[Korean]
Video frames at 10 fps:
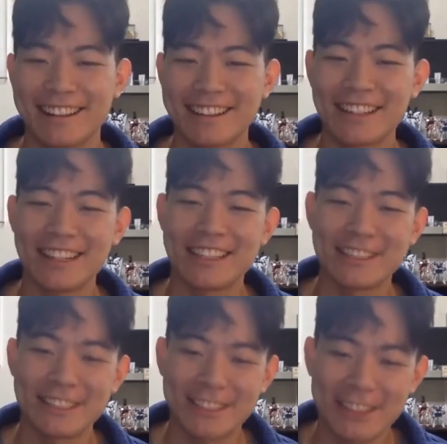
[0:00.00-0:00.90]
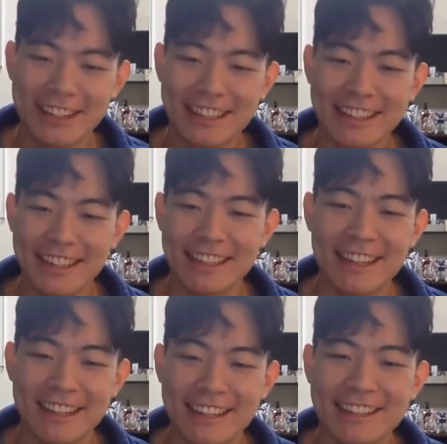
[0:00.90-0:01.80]
신뢰 그 지수가
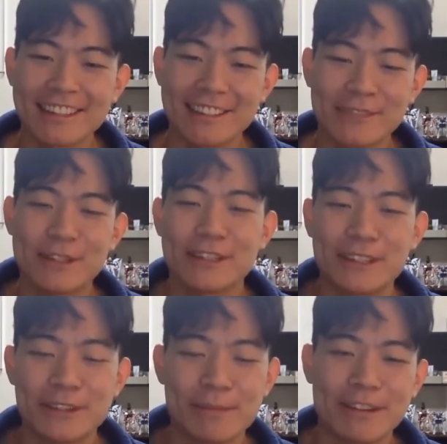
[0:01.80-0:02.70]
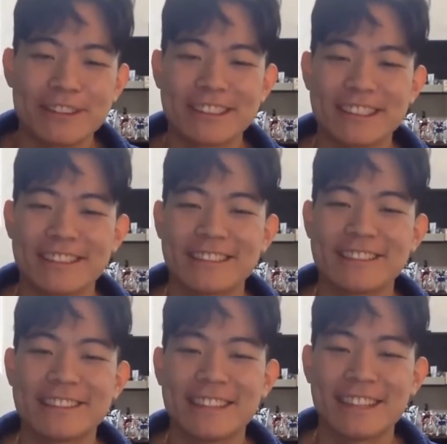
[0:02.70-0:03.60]
최악인데다가 정말 형이 패러스라는
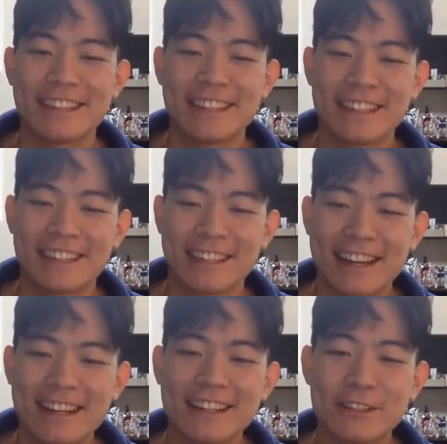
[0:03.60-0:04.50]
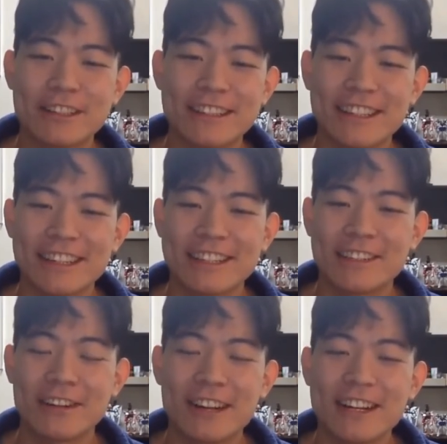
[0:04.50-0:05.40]
걸 깔아야 되는데
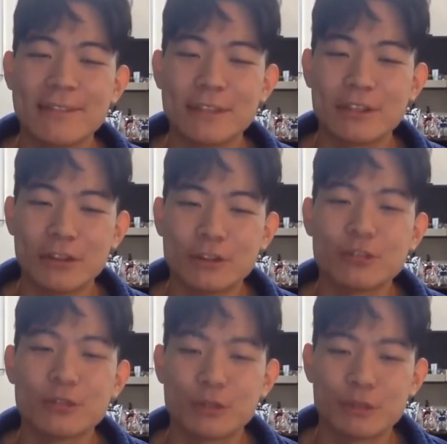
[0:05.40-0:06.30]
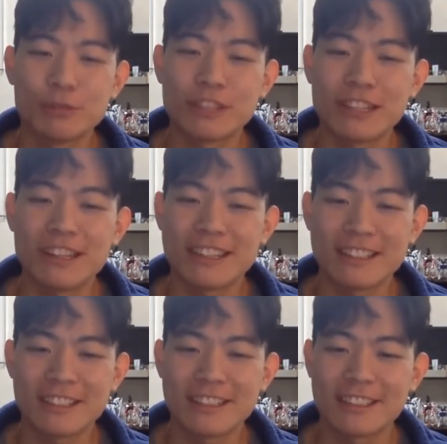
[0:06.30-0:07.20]
그걸 하려면 어느 정도 정부의 신뢰가
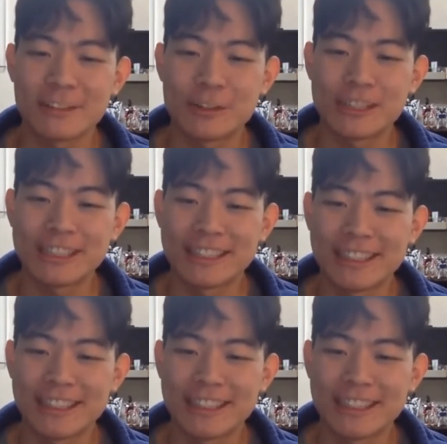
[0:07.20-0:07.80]
있어야 된다는 거지.